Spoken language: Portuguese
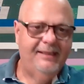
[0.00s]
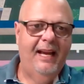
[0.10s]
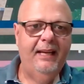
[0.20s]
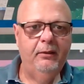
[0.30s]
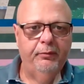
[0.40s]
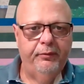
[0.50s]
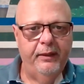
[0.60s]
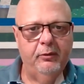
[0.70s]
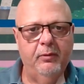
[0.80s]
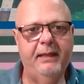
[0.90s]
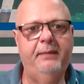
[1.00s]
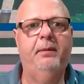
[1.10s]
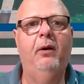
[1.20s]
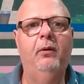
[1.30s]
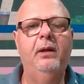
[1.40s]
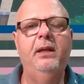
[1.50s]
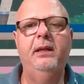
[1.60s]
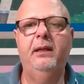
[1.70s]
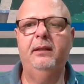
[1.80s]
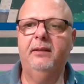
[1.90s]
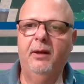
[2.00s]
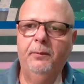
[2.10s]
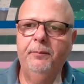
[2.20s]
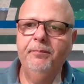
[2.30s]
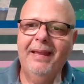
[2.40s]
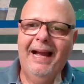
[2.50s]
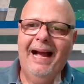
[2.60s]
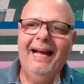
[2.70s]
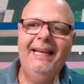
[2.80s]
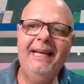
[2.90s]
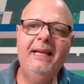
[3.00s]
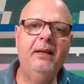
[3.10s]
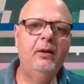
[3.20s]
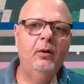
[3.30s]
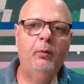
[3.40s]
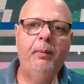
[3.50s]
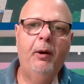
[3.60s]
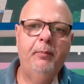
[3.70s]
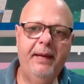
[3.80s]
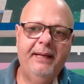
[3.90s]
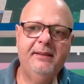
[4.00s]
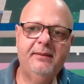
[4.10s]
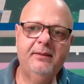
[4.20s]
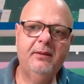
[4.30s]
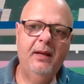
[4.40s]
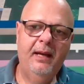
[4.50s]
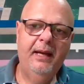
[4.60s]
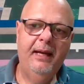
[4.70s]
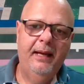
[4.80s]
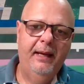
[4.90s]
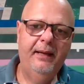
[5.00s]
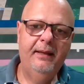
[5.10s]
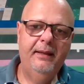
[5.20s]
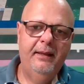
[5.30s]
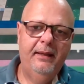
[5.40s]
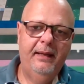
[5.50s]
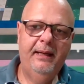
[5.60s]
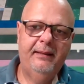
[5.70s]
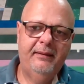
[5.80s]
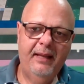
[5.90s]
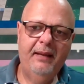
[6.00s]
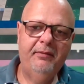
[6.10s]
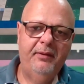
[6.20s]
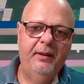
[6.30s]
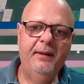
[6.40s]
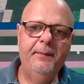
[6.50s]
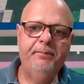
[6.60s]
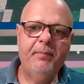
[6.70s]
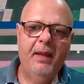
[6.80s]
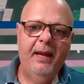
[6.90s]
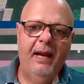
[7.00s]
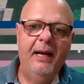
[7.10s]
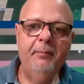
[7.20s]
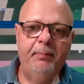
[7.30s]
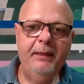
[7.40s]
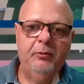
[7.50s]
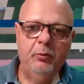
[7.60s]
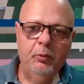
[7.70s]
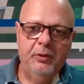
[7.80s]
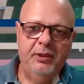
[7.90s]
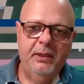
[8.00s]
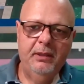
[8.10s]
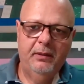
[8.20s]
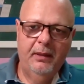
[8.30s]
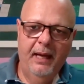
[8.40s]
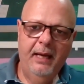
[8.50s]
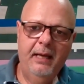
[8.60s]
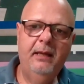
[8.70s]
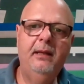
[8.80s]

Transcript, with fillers: saindo feito um animal. Então, aí o Palmeiras é, é, teve é, amplitude, né?